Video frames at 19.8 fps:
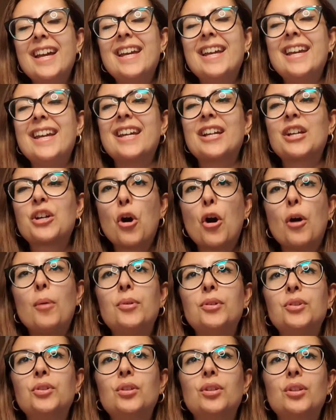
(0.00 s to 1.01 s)
eh,
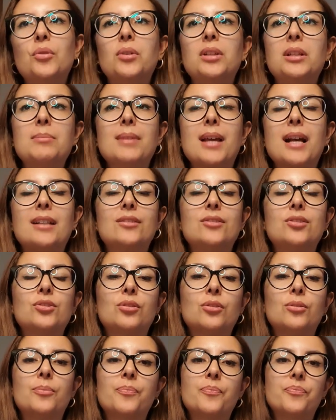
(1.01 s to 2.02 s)
comodo e quindi mi
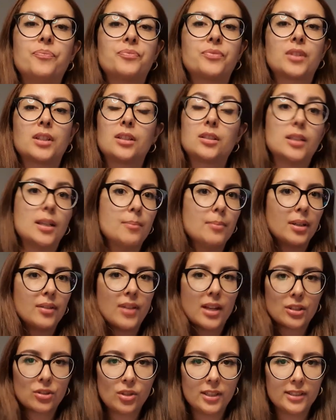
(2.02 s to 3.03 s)
alzo sempre
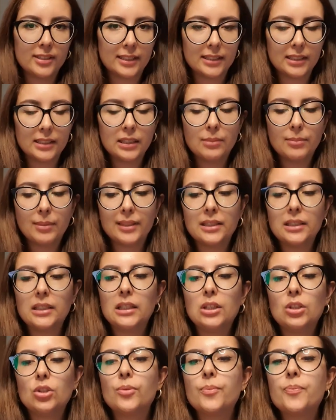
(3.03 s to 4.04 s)
verso le 7 del
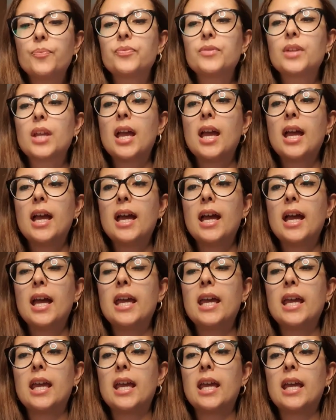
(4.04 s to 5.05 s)
mattino
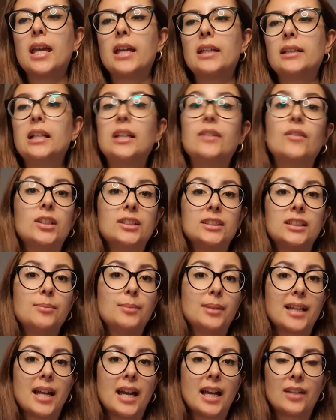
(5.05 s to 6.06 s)
e delle volte
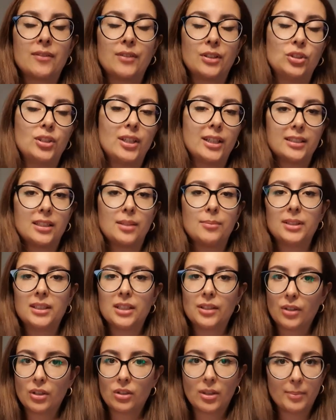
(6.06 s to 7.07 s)
magari vado
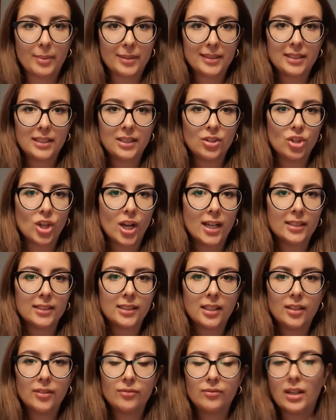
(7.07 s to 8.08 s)
direttamente a fare una
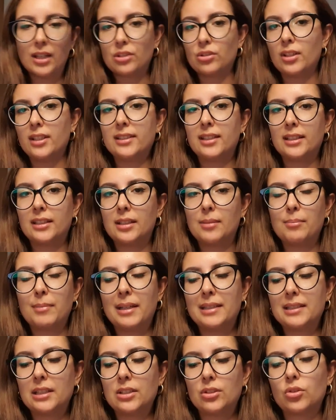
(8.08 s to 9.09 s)
passeggiata verso le 7 e
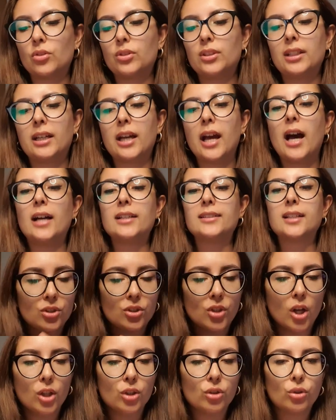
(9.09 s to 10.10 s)
mezza esco di casa di
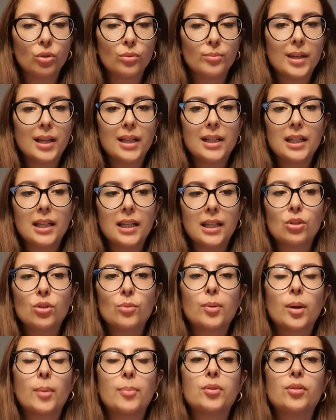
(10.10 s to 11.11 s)
solito mi alleno
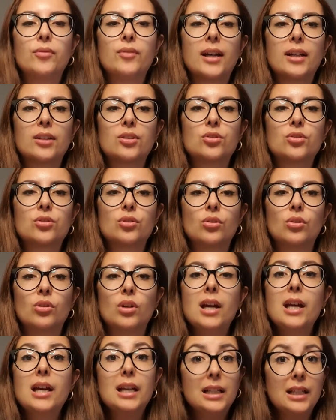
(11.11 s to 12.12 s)
proprio
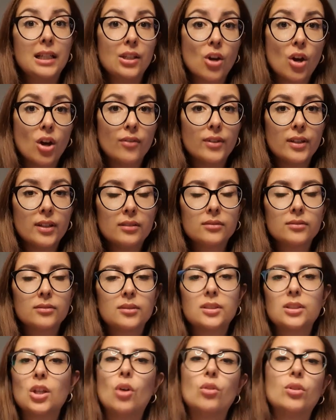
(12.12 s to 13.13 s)
verso le 9
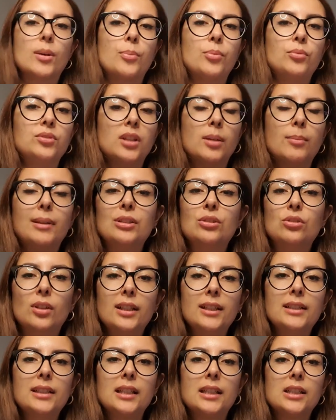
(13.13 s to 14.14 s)
se ho un appuntamento
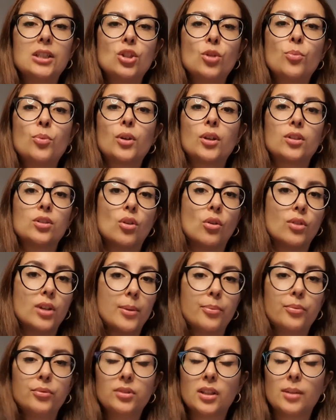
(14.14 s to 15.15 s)
alle 10 oppure se ho un
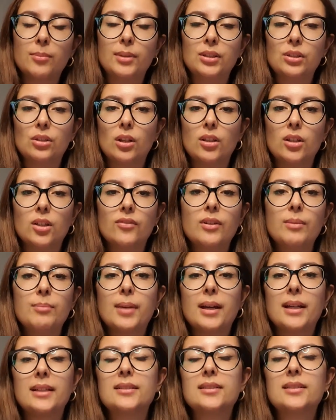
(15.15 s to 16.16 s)
appuntamento alle 9 e
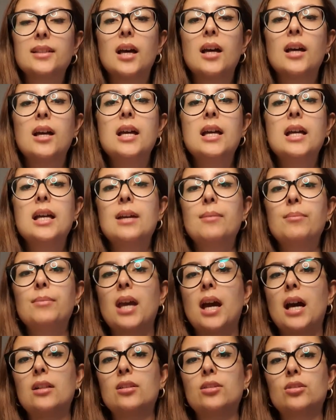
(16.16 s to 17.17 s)
mezza mi
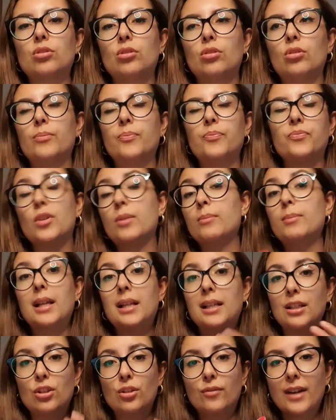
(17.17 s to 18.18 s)
alzo, mi
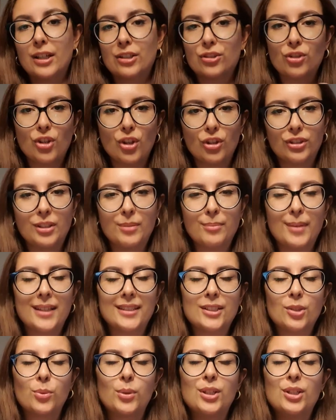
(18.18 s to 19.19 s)
alleno verso le 8 e
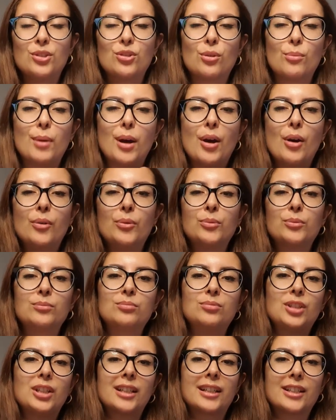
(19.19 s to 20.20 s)
mezza quindi insomma
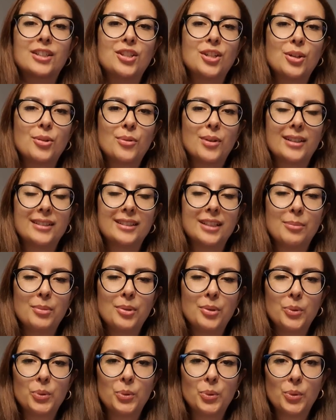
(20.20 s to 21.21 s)
circa 50
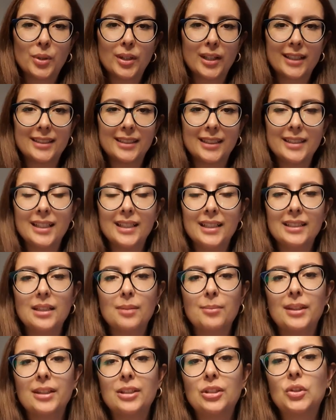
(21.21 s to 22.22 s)
minuti, un'oretta di
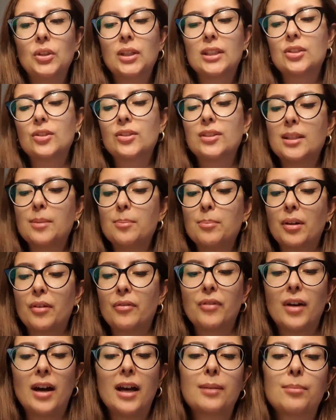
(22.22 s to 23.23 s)
allenamento riesco sempre a
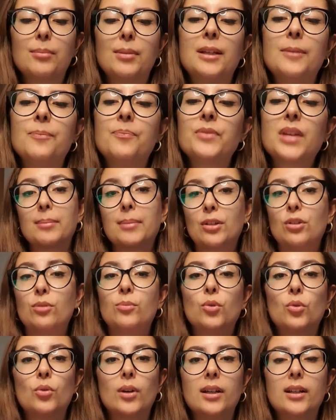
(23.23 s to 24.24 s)
farmeli ma
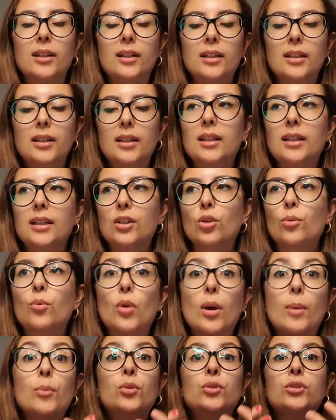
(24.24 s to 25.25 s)
comunque
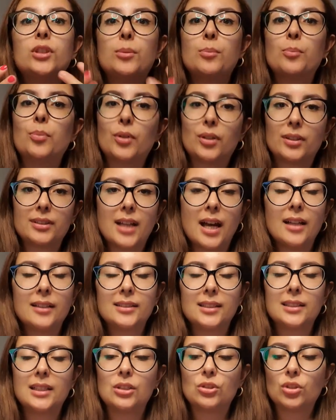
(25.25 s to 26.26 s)
comunque è molto
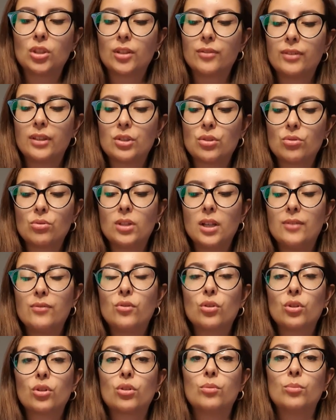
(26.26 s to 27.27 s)
importante dato che faccio un
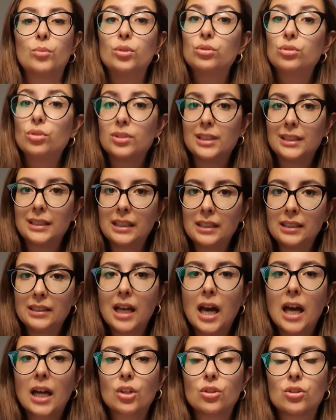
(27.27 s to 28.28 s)
lavoro molto
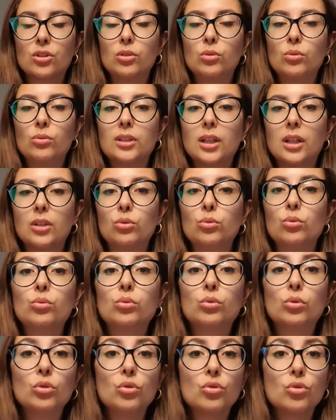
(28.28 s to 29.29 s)
sedentario, seduta
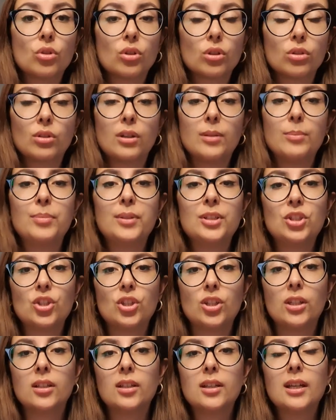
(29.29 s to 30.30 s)
tutto il giorno al
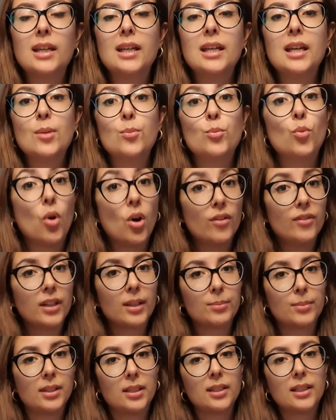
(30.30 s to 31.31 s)
pc,
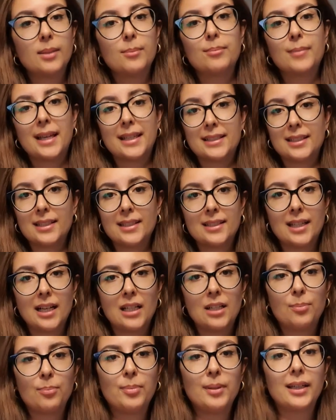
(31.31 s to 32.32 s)
muovermi, ma è
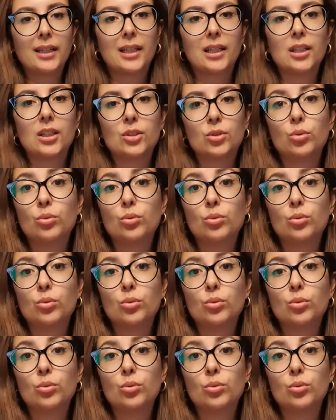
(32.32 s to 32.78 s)
essenziale per